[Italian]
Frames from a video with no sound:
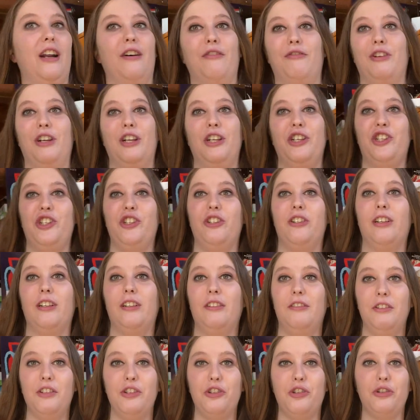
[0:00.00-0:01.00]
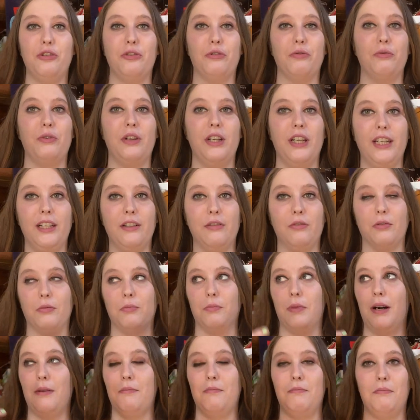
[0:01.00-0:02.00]
la felicità di vincere un euro,
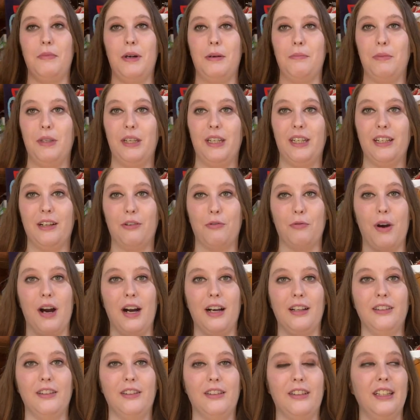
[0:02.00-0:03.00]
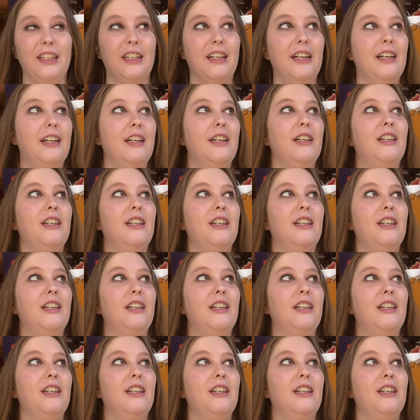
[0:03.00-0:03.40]
mamma mia quanti...